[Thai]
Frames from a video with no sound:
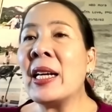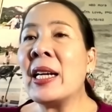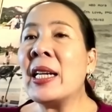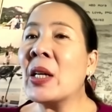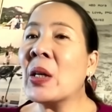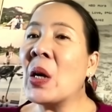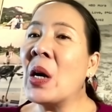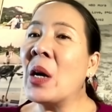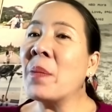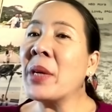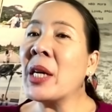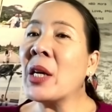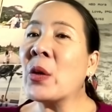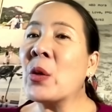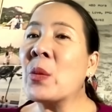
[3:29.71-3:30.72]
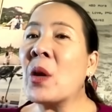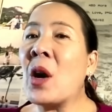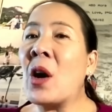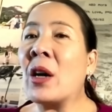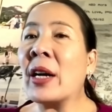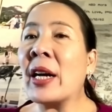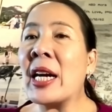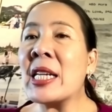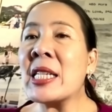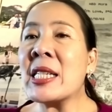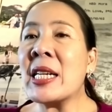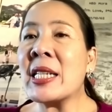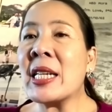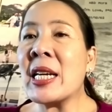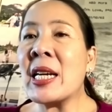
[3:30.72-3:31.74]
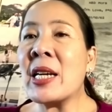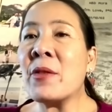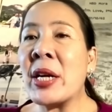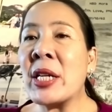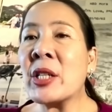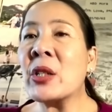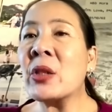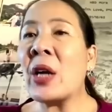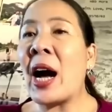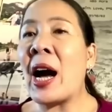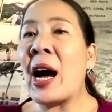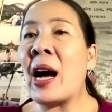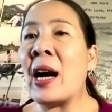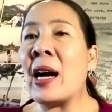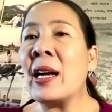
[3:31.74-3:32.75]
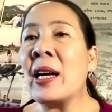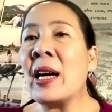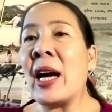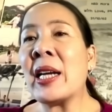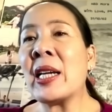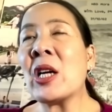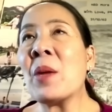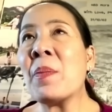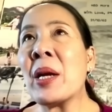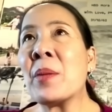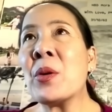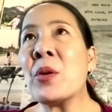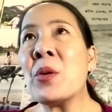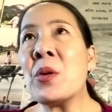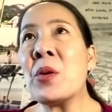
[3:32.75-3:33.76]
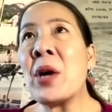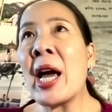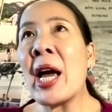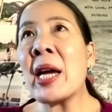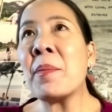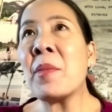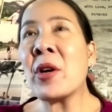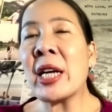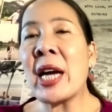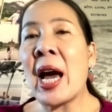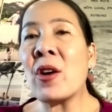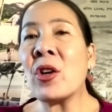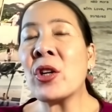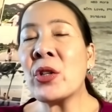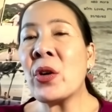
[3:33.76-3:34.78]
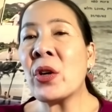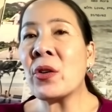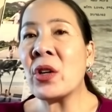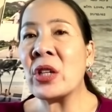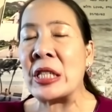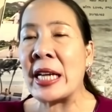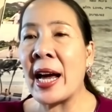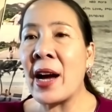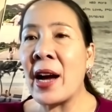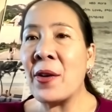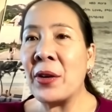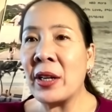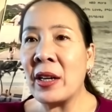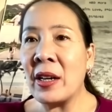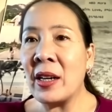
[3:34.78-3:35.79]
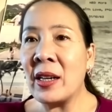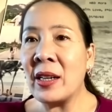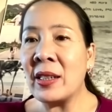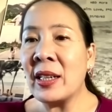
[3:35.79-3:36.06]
แล้วก็มีกลุ่มของ SCT Rental Car อันนี้ก็เป็นผู้ให้บริการรถยนต์รถเช่า แล้วก็